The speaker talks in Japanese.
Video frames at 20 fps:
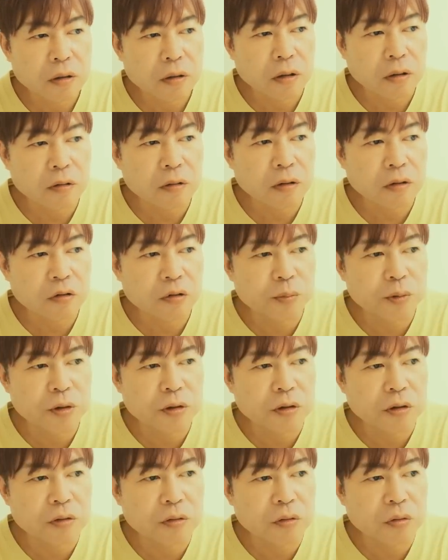夏休み
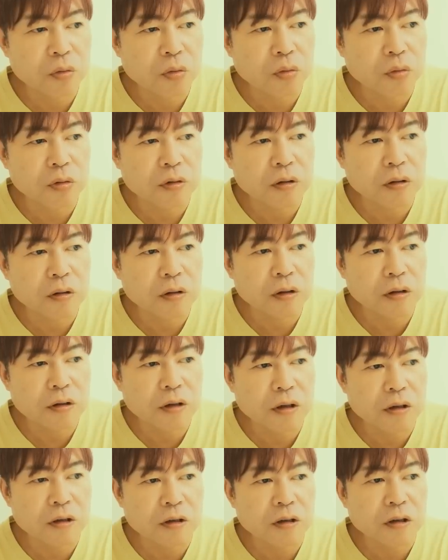になるとお子さんが
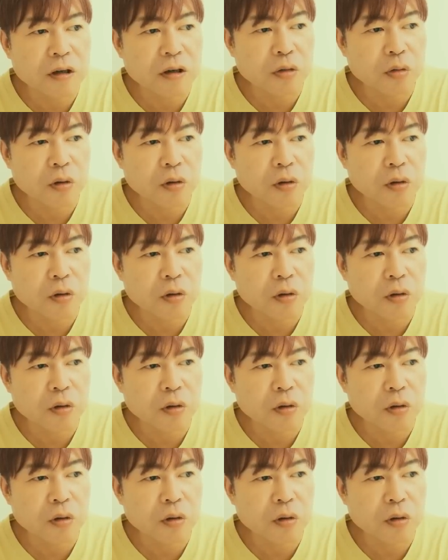家にいたり